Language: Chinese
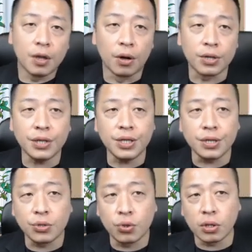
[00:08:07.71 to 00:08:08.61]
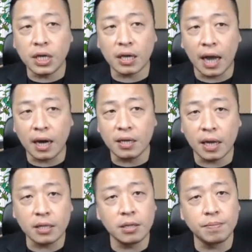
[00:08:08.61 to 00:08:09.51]
哦，但是你说像雅力，
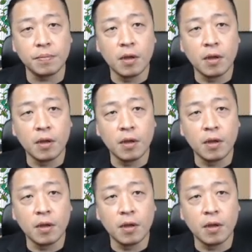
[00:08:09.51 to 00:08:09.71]
它是。